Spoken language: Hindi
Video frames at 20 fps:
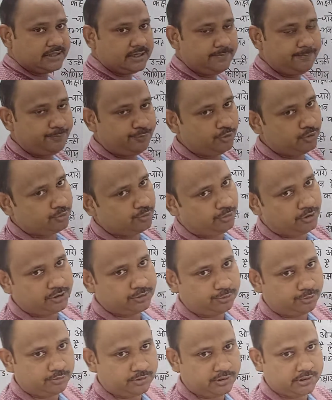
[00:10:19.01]
इसके पूर्ण
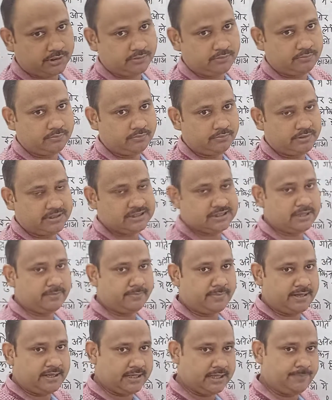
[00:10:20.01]
गुणित होगा इसके
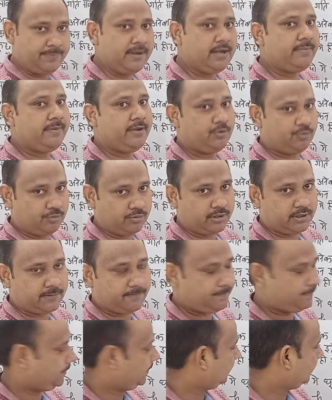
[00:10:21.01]
मल्टीपल में
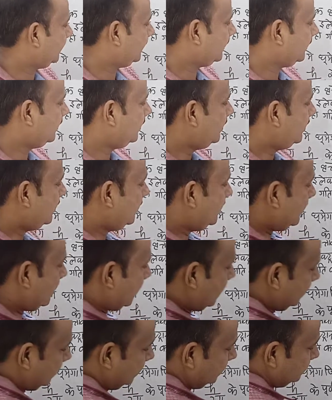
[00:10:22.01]
होगा
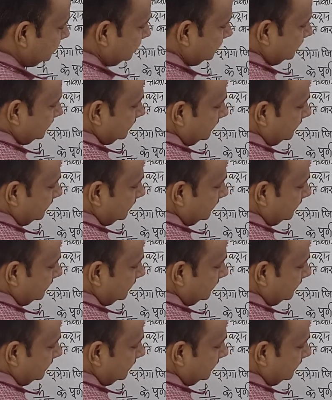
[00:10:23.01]
अगर